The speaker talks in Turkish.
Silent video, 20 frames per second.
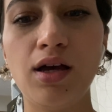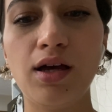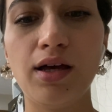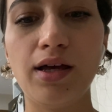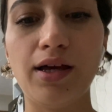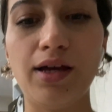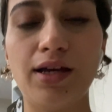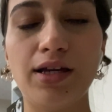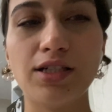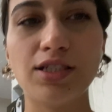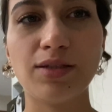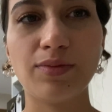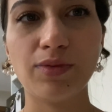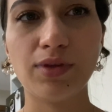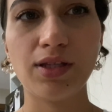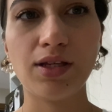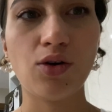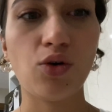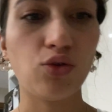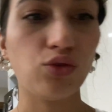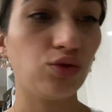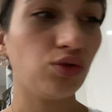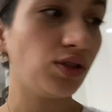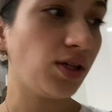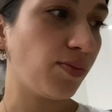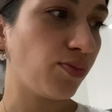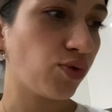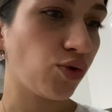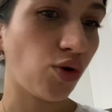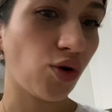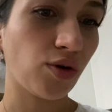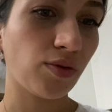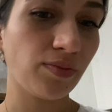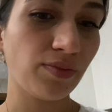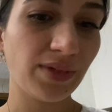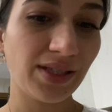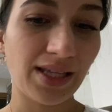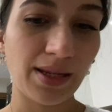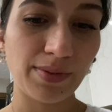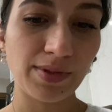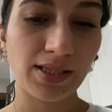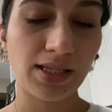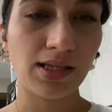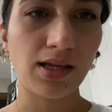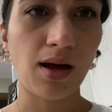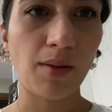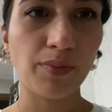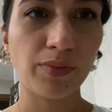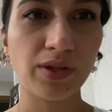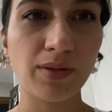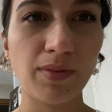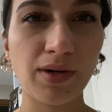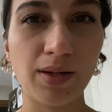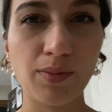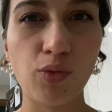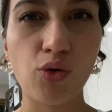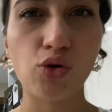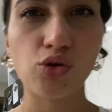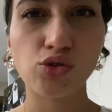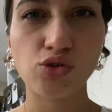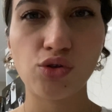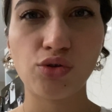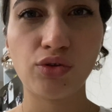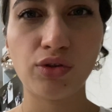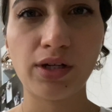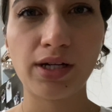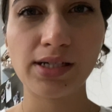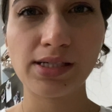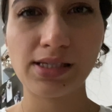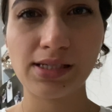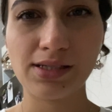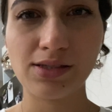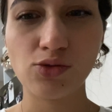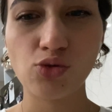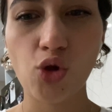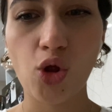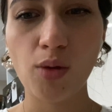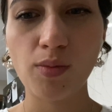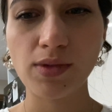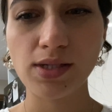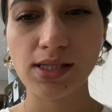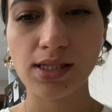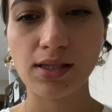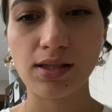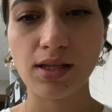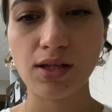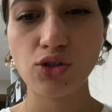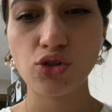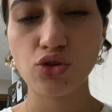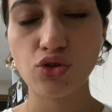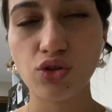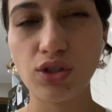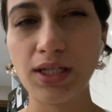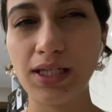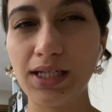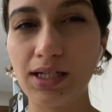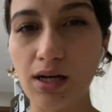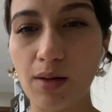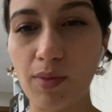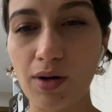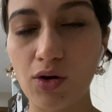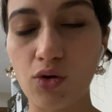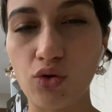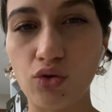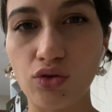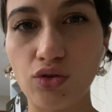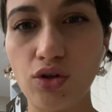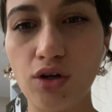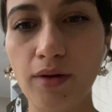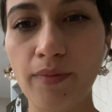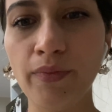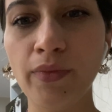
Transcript: Ee, şimdi onu yapıyorum. Bir tepsi yaptım. Hani porsiyon olarak sıkıntı olmasın diye. Çünkü iki kabak oluyor.